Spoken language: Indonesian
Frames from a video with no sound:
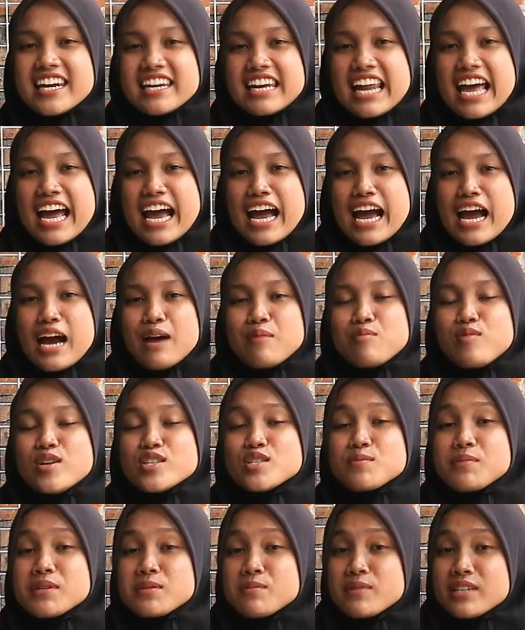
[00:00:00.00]
Nah
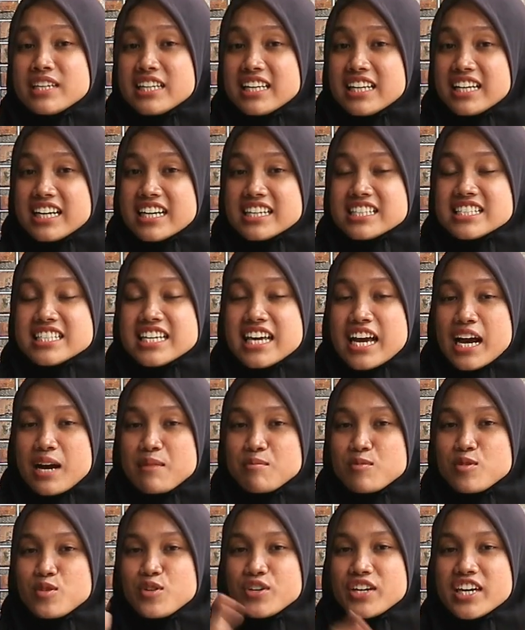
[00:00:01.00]
buat Sobat Budilers
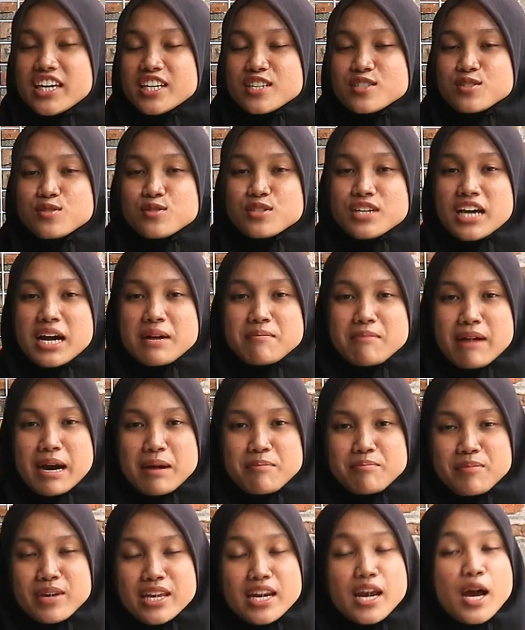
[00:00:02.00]
yang mungkin sudah
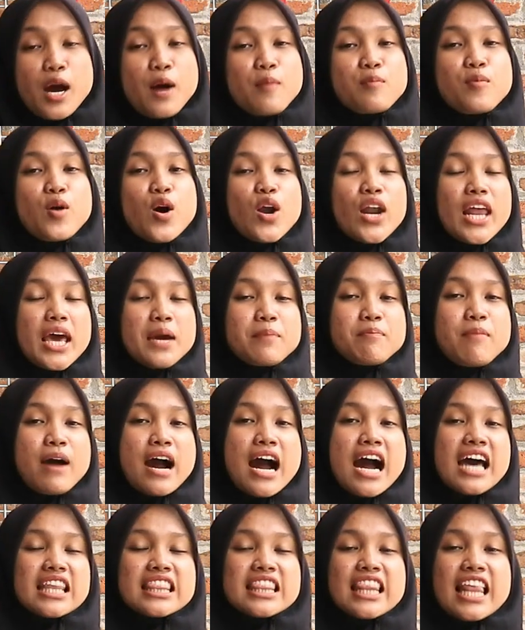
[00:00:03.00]
mampir boleh
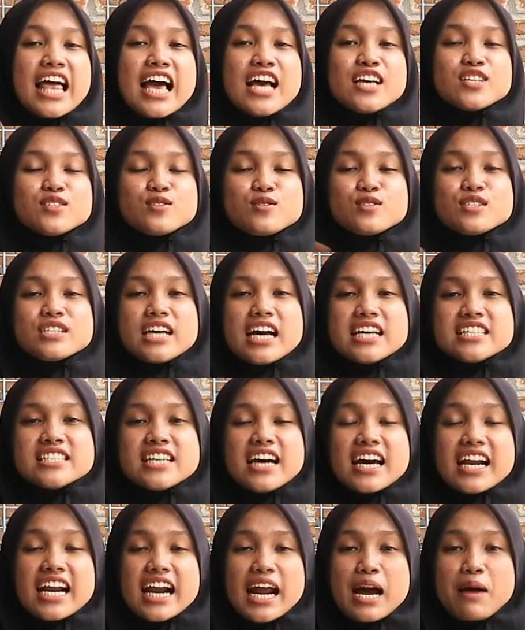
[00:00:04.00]
banget langsung
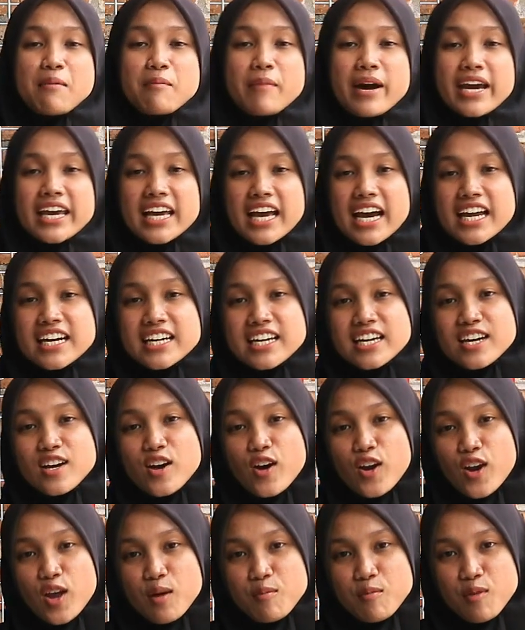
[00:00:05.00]
saja ramaikan
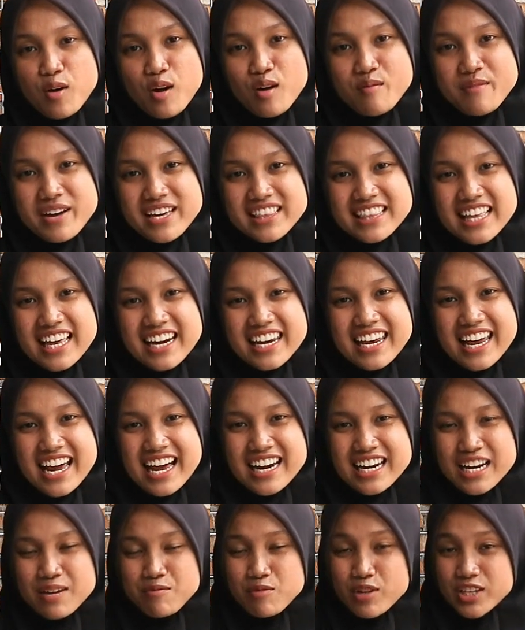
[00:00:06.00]
di kolom komentar
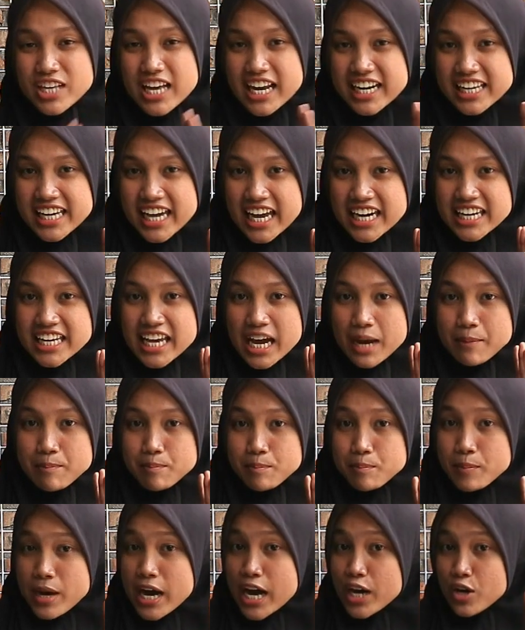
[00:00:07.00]
ya Dan buat kalian yang
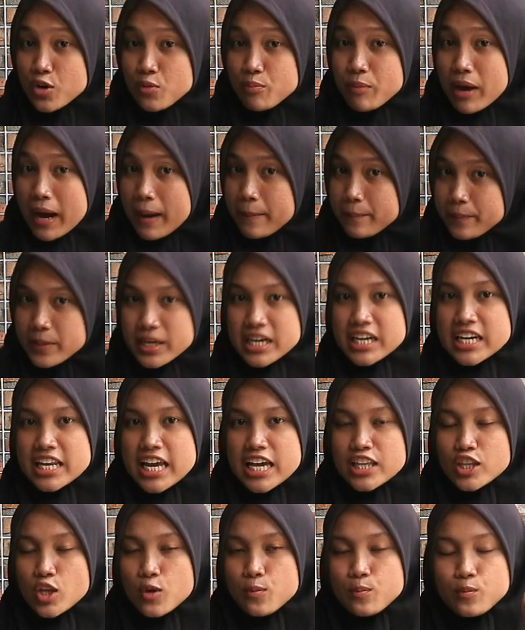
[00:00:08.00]
baru mampir
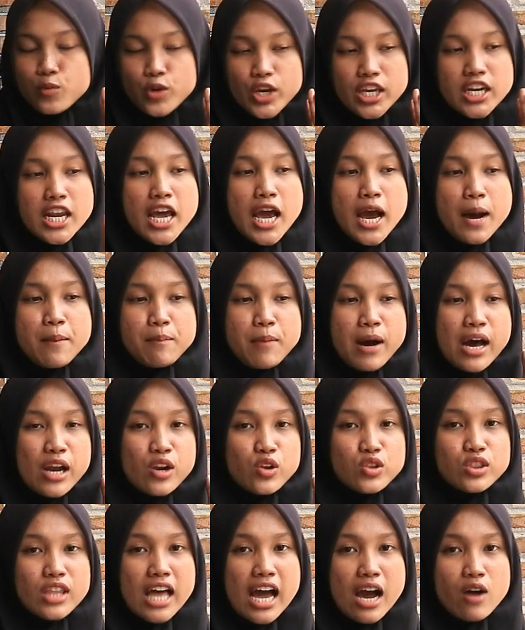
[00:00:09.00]
nih atau mungkin
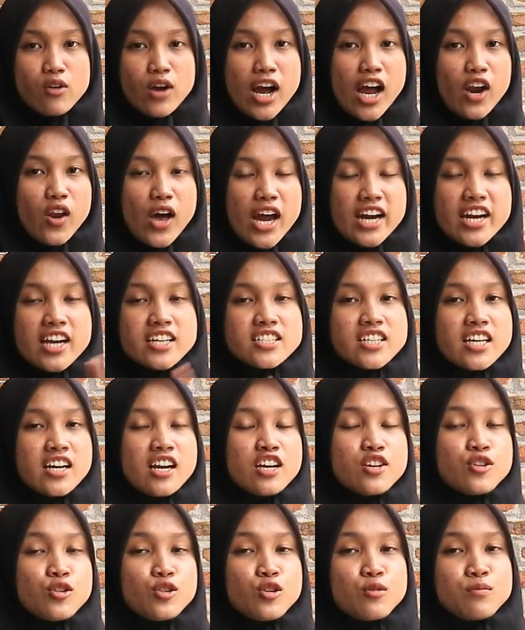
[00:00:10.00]
baru tahu kalau ada
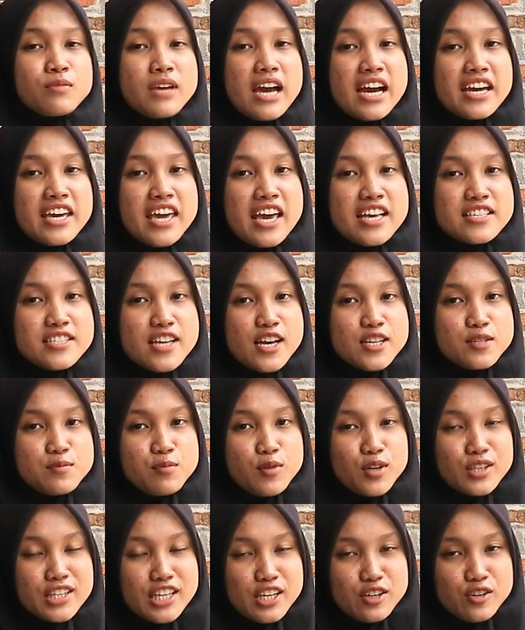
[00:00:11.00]
channel YouTube-nya Guest
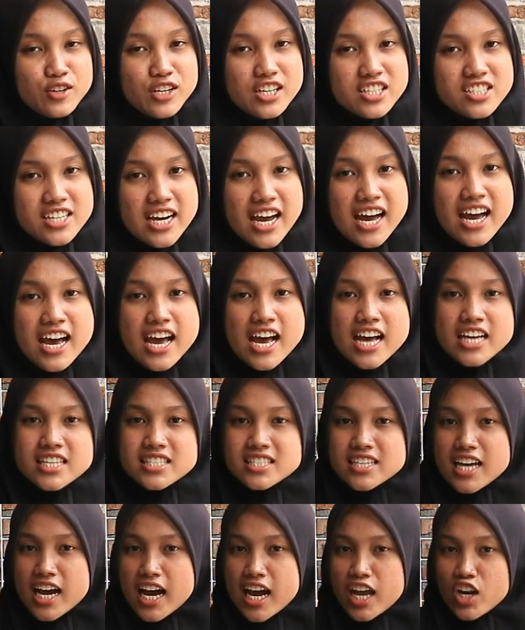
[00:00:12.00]
Asport Indonesia
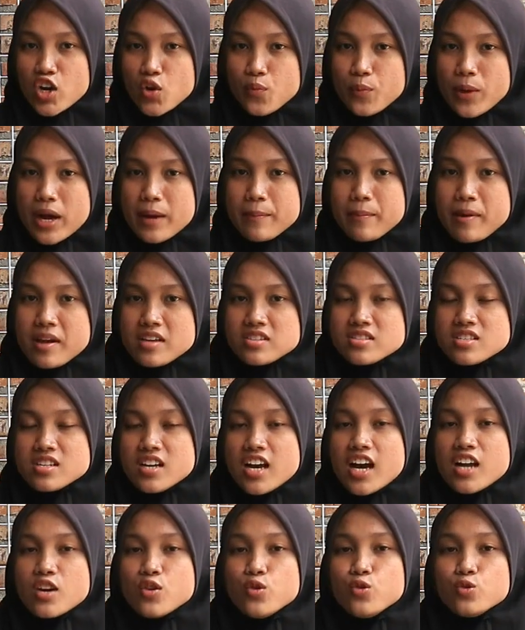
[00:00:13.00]
Jangan lupa
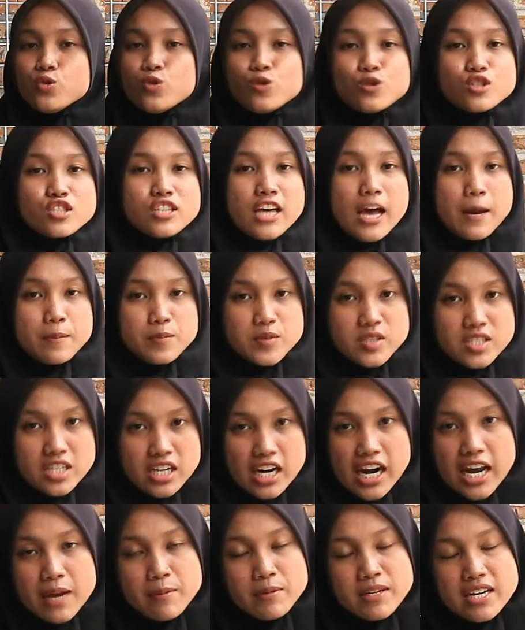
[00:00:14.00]
pastikan untuk
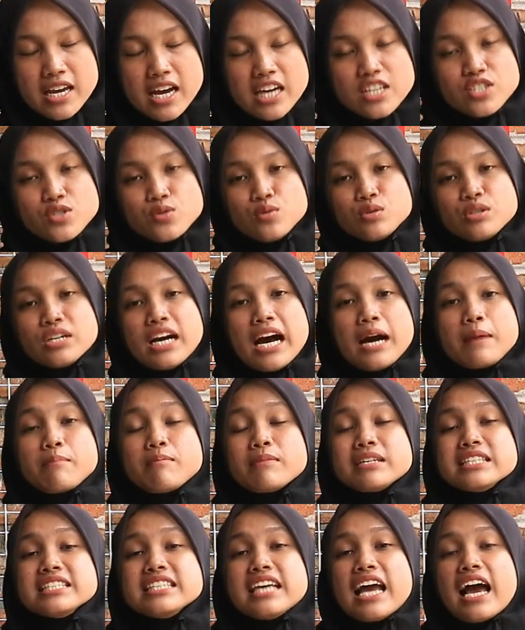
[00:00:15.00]
subscribe dan
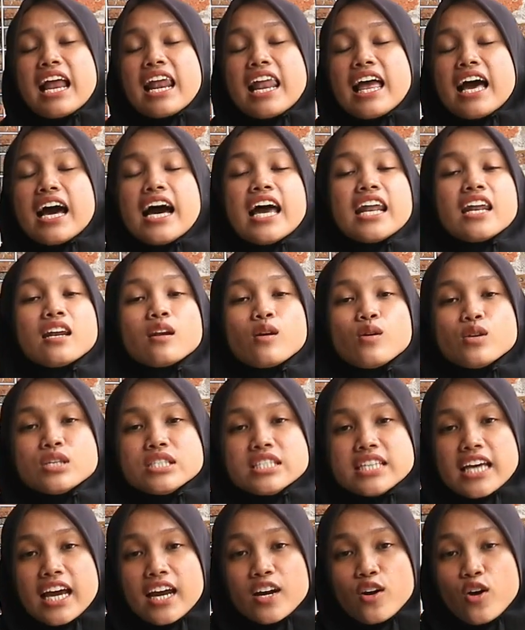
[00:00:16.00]
juga menyalakan
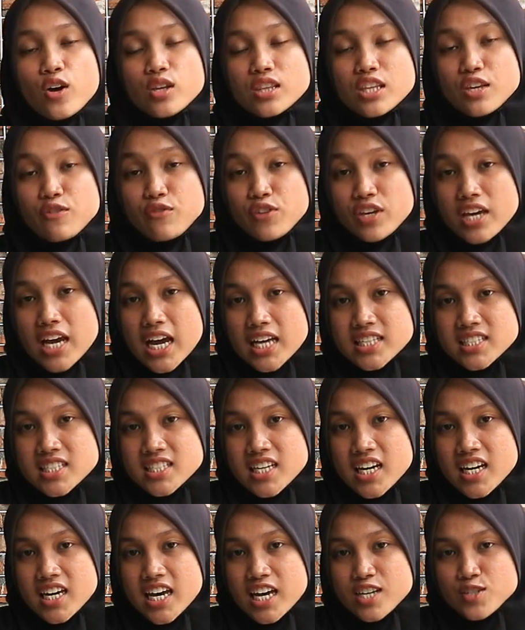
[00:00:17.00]
lonceng
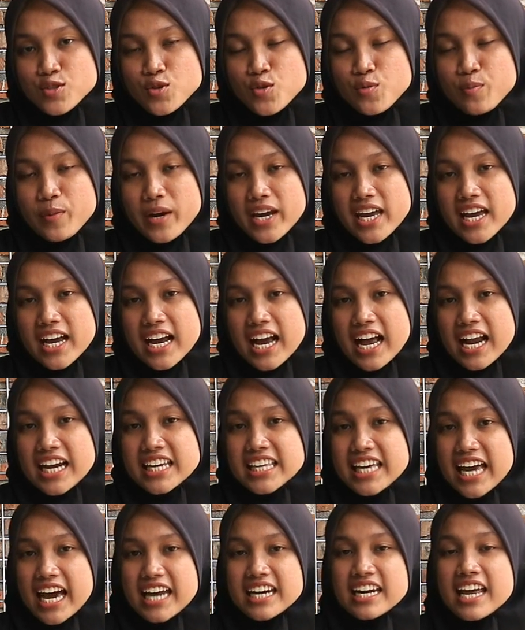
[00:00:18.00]
notifikasinya ya supaya
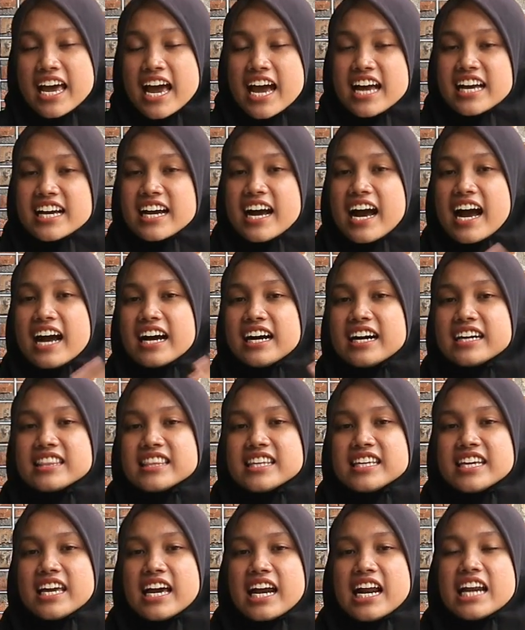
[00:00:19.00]
kalian gak ke
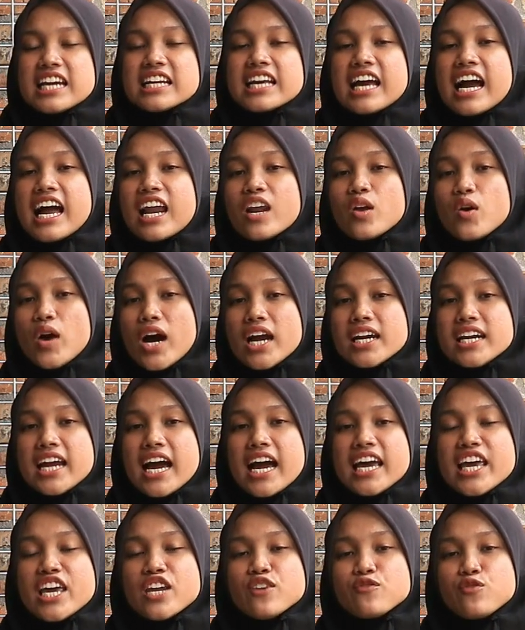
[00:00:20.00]
ketinggalan kalau
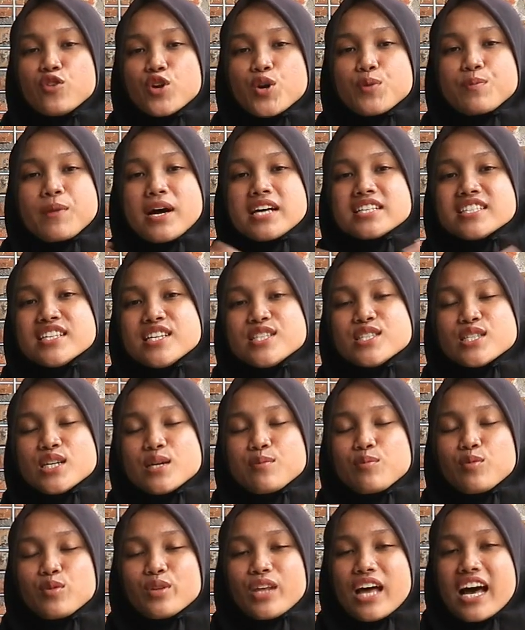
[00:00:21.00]
ada informasi
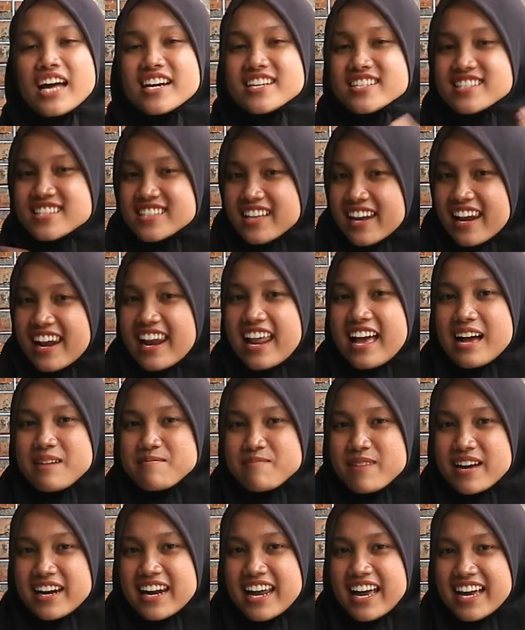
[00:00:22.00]
seputar
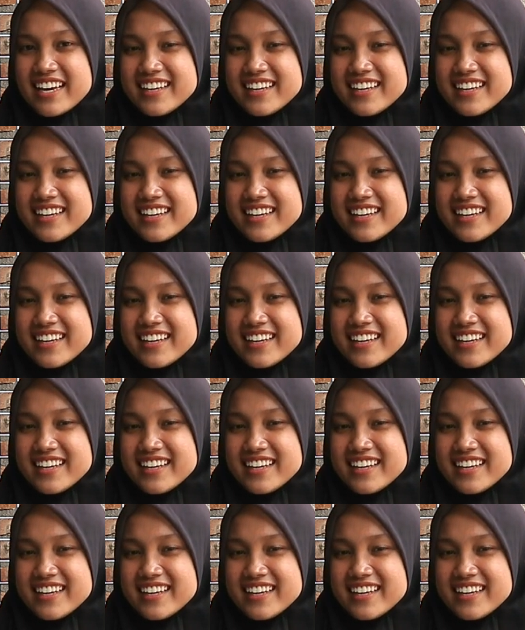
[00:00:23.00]
senapan